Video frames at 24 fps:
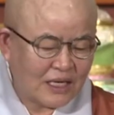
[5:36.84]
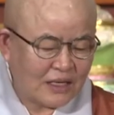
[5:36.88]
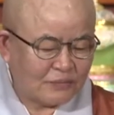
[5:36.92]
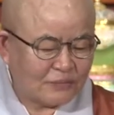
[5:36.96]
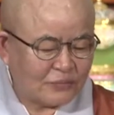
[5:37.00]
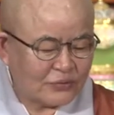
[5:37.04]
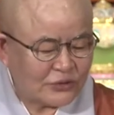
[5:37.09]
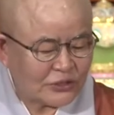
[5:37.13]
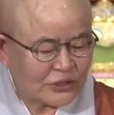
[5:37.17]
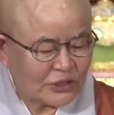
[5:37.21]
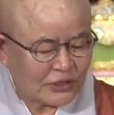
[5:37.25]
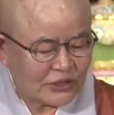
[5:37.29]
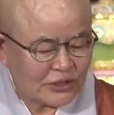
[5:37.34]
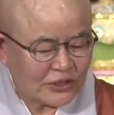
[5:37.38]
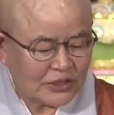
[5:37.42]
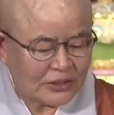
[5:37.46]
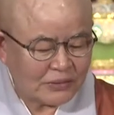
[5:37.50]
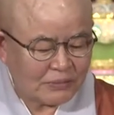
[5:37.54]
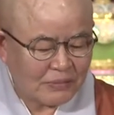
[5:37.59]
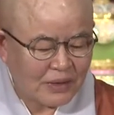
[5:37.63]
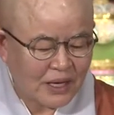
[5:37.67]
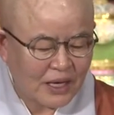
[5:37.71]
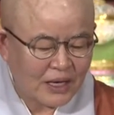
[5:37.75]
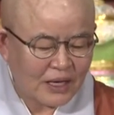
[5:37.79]

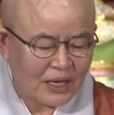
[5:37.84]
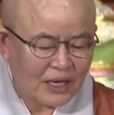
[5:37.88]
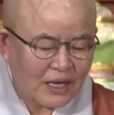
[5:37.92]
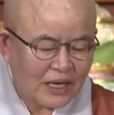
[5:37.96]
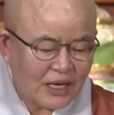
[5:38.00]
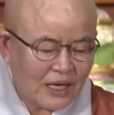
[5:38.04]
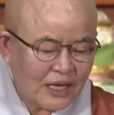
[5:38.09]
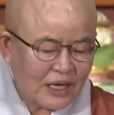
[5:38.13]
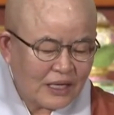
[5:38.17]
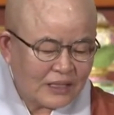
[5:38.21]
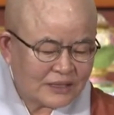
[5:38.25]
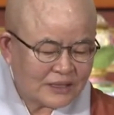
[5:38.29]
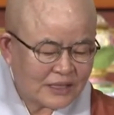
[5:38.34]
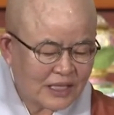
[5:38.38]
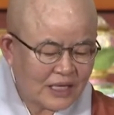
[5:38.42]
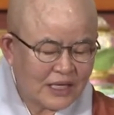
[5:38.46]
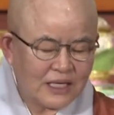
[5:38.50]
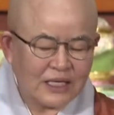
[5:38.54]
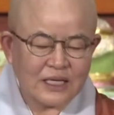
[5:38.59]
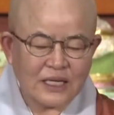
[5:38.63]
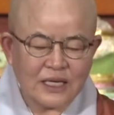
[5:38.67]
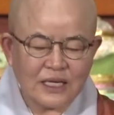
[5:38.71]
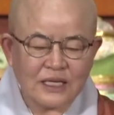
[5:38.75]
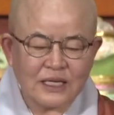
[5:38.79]
부처님의
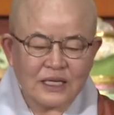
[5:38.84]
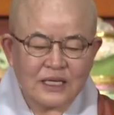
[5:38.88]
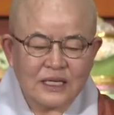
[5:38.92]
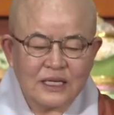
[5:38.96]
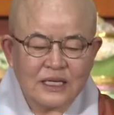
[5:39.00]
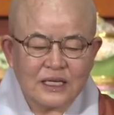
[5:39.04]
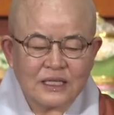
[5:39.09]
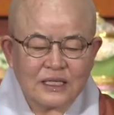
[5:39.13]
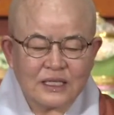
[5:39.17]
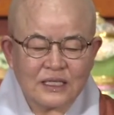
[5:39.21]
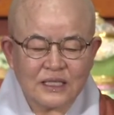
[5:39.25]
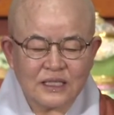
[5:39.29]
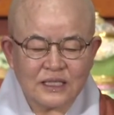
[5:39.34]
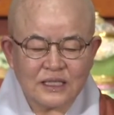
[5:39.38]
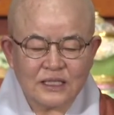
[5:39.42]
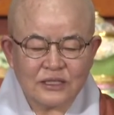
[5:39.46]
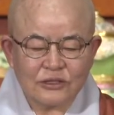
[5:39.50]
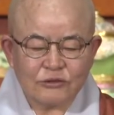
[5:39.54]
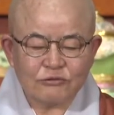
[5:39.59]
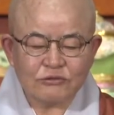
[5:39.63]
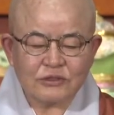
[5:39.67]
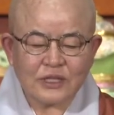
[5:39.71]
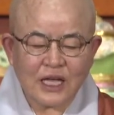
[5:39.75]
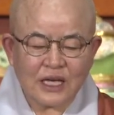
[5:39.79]
제일 그
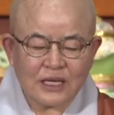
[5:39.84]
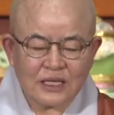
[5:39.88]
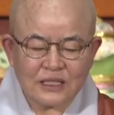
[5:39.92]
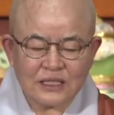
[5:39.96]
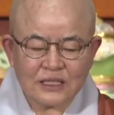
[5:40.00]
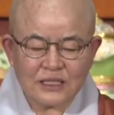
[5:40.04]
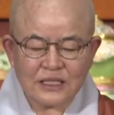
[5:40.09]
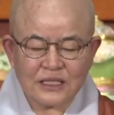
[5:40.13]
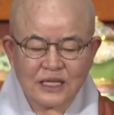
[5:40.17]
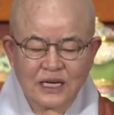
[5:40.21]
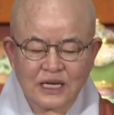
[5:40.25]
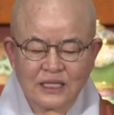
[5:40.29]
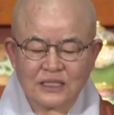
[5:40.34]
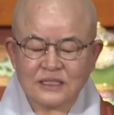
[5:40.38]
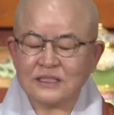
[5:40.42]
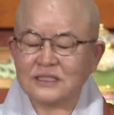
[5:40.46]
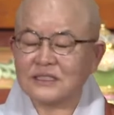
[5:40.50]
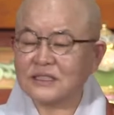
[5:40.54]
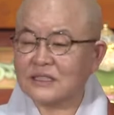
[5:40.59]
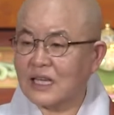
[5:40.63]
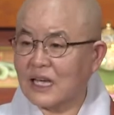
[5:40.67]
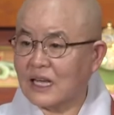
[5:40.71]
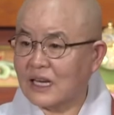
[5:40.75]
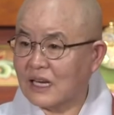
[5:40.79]

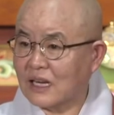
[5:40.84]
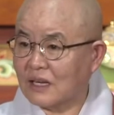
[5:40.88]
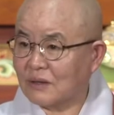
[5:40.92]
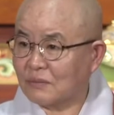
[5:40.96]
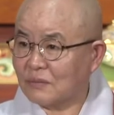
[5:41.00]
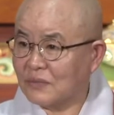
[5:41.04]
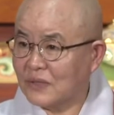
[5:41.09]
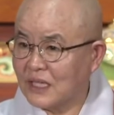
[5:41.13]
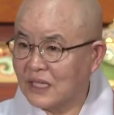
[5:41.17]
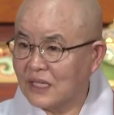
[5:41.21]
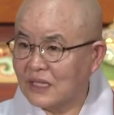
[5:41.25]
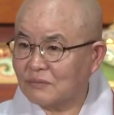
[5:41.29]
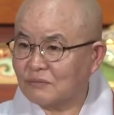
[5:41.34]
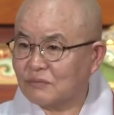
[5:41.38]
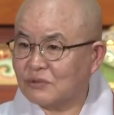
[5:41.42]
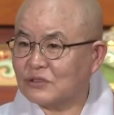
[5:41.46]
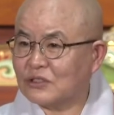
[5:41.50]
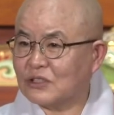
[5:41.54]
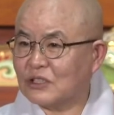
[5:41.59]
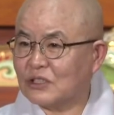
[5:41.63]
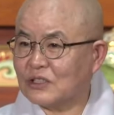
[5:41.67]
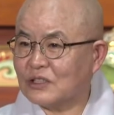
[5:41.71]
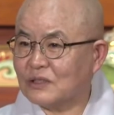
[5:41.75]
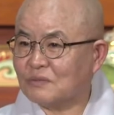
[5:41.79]
우다인이라는 사람이
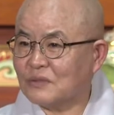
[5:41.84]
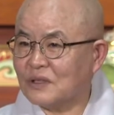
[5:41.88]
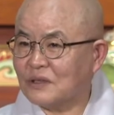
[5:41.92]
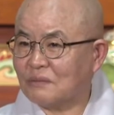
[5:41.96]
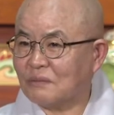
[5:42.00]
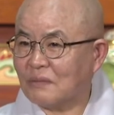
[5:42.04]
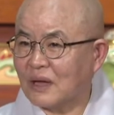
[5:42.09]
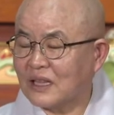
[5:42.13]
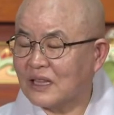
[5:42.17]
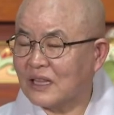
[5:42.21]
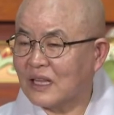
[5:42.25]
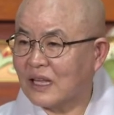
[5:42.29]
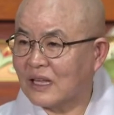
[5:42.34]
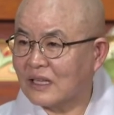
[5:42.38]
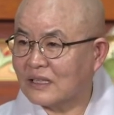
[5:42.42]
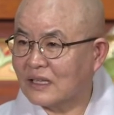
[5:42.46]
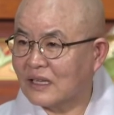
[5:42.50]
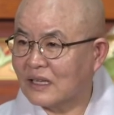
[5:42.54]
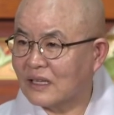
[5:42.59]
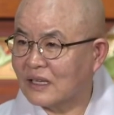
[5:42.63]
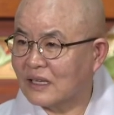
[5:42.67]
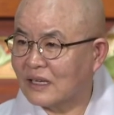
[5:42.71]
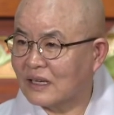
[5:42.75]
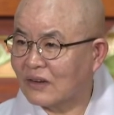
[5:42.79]
부처님을
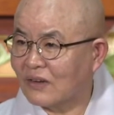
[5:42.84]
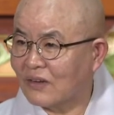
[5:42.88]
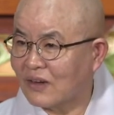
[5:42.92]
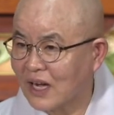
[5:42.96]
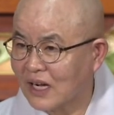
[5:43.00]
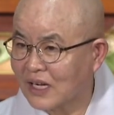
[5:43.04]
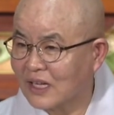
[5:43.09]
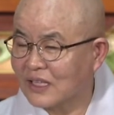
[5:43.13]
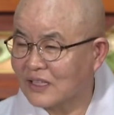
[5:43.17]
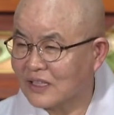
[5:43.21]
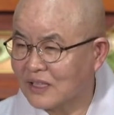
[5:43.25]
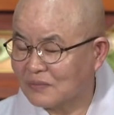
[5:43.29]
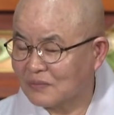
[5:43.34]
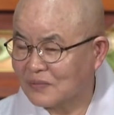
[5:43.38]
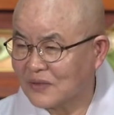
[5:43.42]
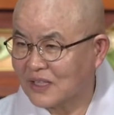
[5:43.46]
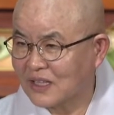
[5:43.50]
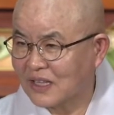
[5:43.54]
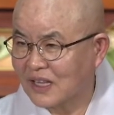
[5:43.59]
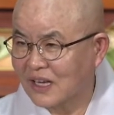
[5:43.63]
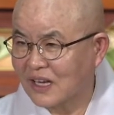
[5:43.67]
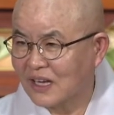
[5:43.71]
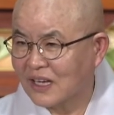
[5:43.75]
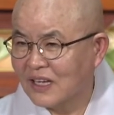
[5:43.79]
만나러 가게
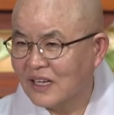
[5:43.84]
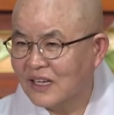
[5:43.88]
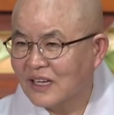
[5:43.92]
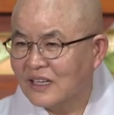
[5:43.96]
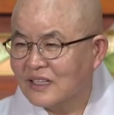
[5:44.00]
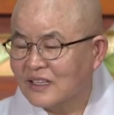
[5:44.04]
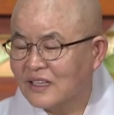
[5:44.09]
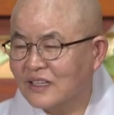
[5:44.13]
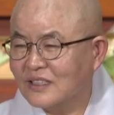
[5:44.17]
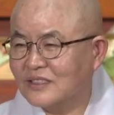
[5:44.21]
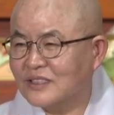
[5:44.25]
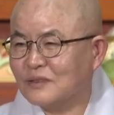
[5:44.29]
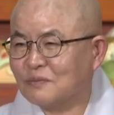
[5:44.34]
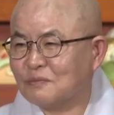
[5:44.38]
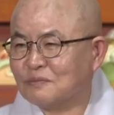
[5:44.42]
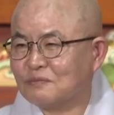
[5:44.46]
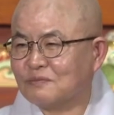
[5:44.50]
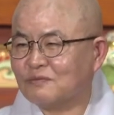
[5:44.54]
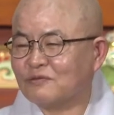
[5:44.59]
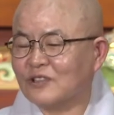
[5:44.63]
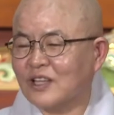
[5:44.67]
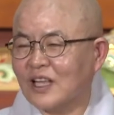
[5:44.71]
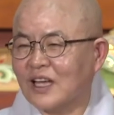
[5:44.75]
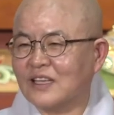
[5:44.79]
됩니다. 그 이제
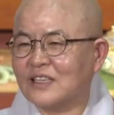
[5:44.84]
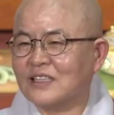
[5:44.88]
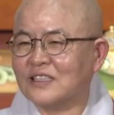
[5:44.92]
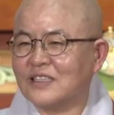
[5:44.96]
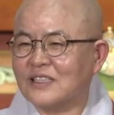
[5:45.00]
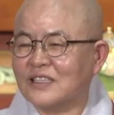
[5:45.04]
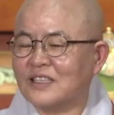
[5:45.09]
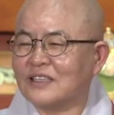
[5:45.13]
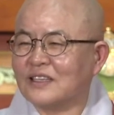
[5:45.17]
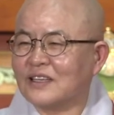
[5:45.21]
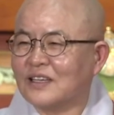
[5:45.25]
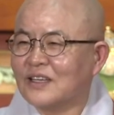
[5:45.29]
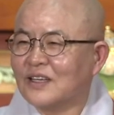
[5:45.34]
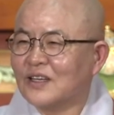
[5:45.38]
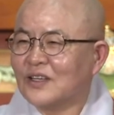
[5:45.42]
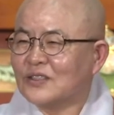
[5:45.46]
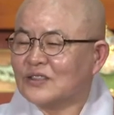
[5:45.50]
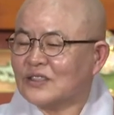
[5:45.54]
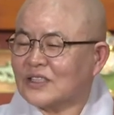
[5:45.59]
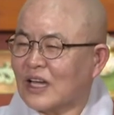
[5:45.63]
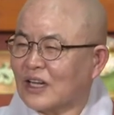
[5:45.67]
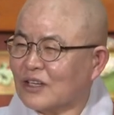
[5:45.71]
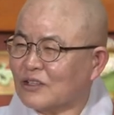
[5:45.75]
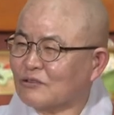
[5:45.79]
우다인이
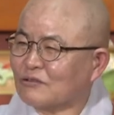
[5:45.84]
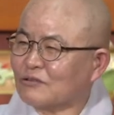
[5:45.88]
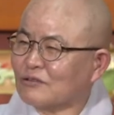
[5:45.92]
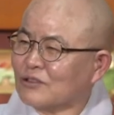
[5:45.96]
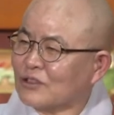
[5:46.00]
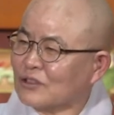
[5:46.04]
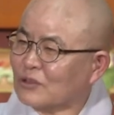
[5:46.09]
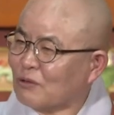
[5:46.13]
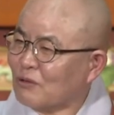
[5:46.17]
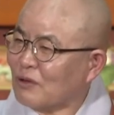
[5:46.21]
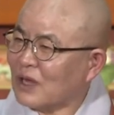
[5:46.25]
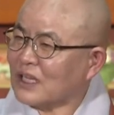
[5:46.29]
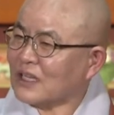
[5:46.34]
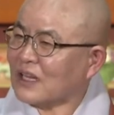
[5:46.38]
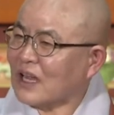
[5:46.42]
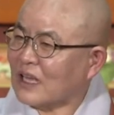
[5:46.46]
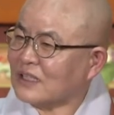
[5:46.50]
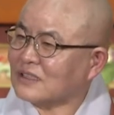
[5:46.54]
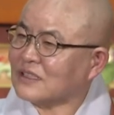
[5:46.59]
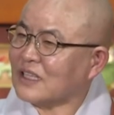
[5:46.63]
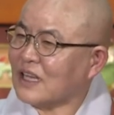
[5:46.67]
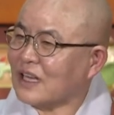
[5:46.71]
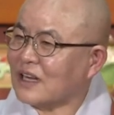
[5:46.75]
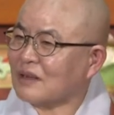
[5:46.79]
자기도 그동안
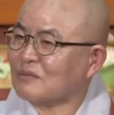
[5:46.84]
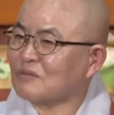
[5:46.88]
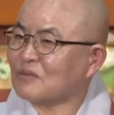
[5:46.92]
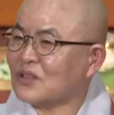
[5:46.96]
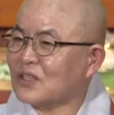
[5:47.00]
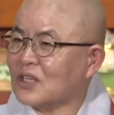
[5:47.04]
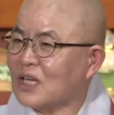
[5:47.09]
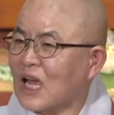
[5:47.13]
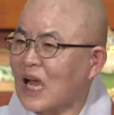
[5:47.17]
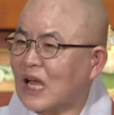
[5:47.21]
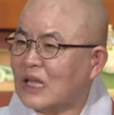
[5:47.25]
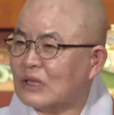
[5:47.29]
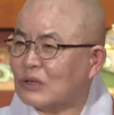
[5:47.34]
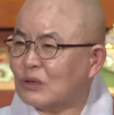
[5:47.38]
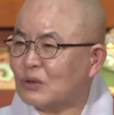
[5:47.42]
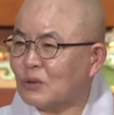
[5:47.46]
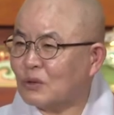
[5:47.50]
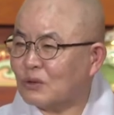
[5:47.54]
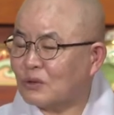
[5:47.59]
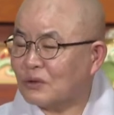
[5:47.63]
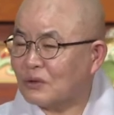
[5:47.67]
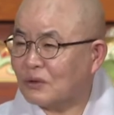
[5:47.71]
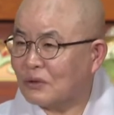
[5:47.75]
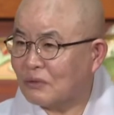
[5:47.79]
간 사람들이 안
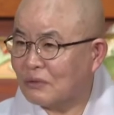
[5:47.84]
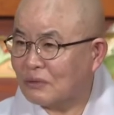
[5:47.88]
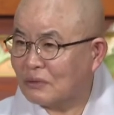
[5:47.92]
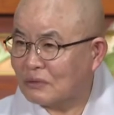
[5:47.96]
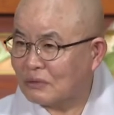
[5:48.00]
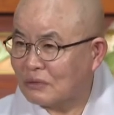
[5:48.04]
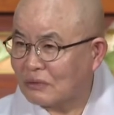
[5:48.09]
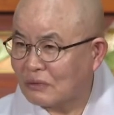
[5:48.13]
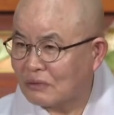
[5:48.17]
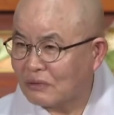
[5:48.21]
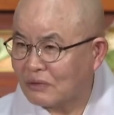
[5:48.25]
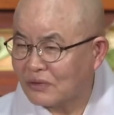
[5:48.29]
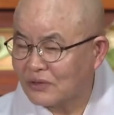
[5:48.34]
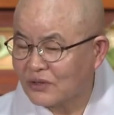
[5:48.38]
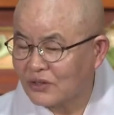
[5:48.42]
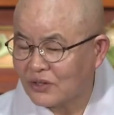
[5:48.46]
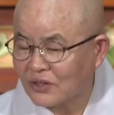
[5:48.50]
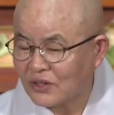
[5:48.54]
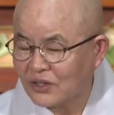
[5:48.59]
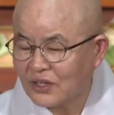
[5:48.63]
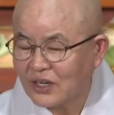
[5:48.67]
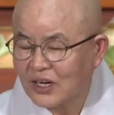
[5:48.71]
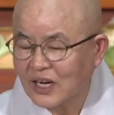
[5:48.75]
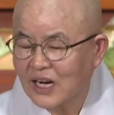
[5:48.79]
돌아오는
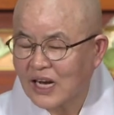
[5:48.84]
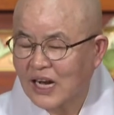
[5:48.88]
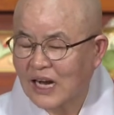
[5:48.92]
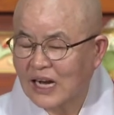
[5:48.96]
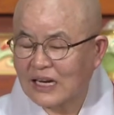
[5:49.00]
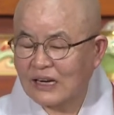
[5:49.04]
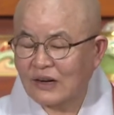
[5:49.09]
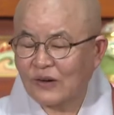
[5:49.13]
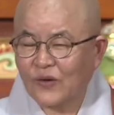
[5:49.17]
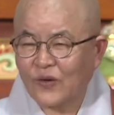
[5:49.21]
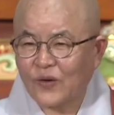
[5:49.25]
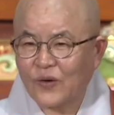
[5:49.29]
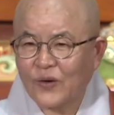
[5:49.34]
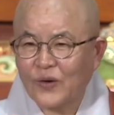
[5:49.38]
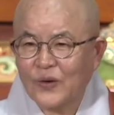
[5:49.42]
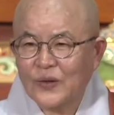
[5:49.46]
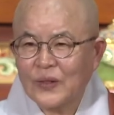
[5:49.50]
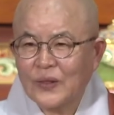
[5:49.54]
거를 알고